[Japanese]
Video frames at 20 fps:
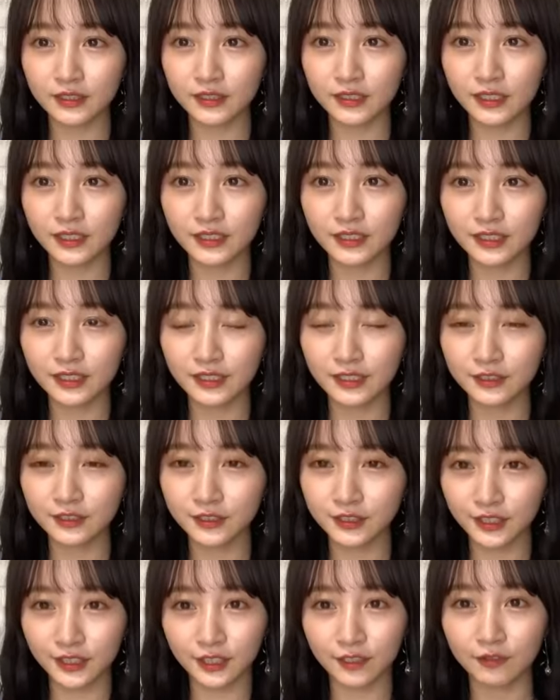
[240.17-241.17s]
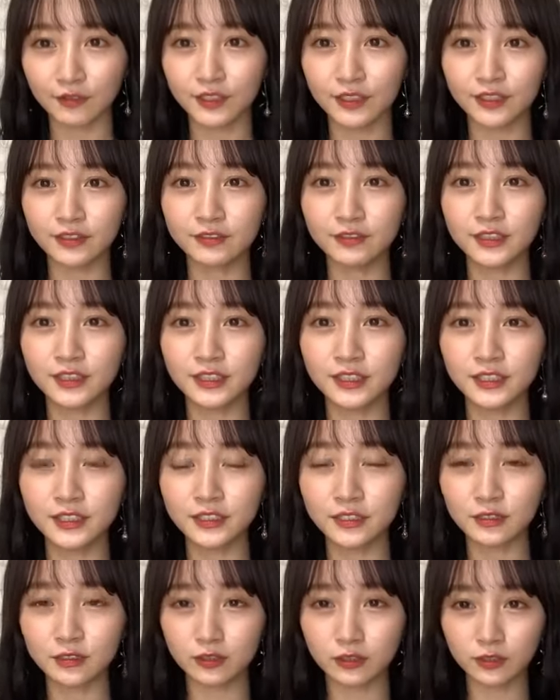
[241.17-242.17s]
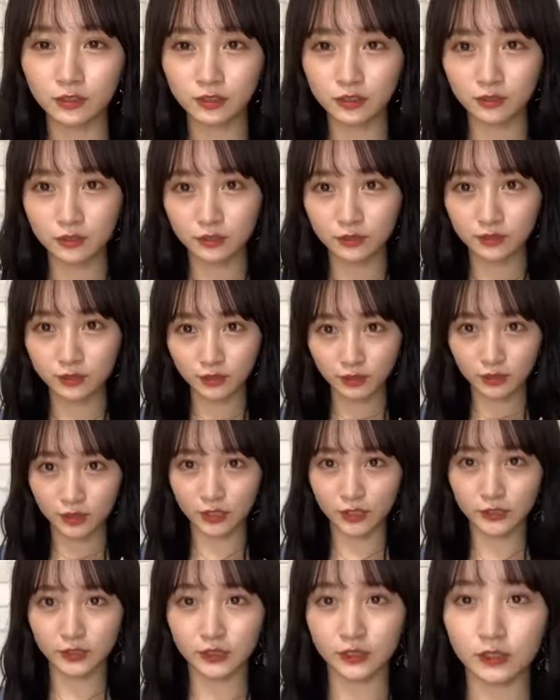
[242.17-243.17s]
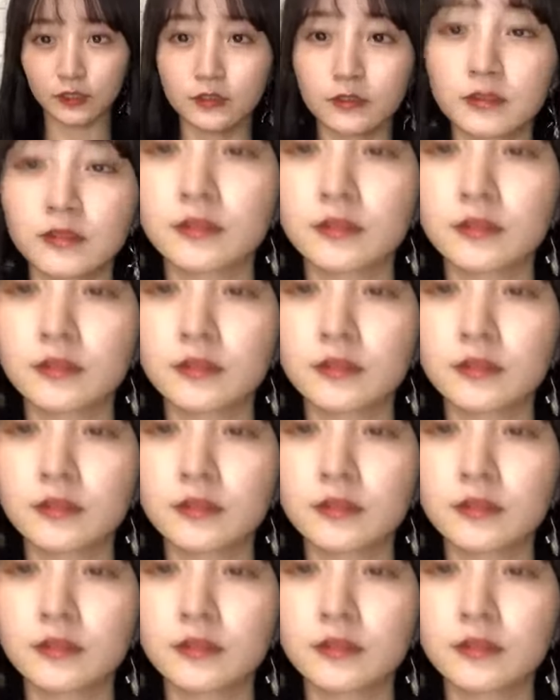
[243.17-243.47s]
さりげなくて可愛い嬉しいなんかあったこ